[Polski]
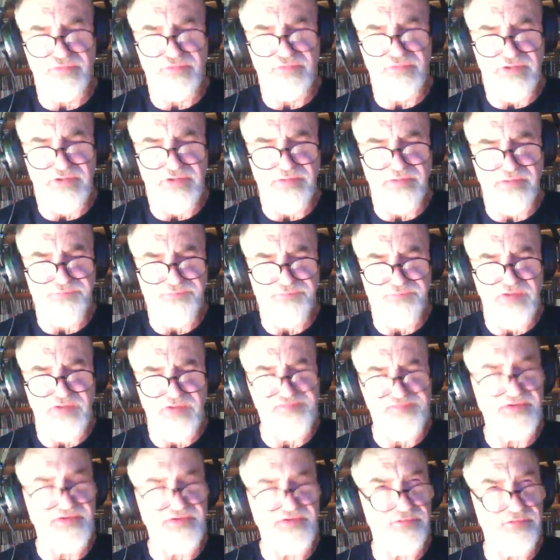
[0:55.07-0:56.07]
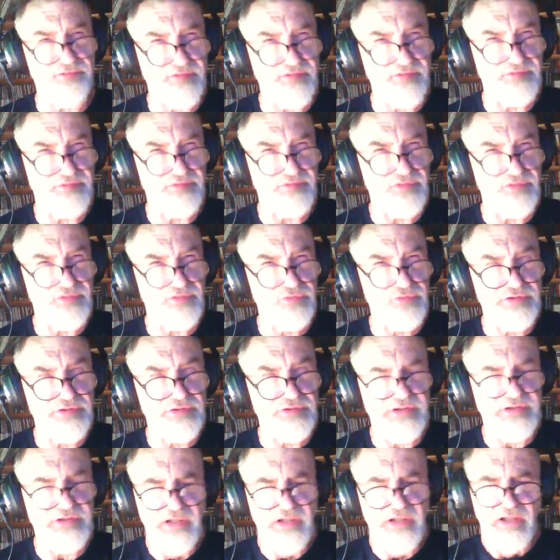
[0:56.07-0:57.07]
na starodawnej lutni
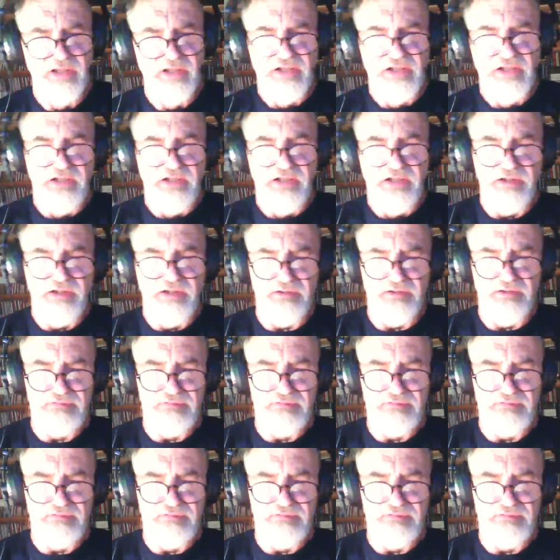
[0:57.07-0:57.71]
y,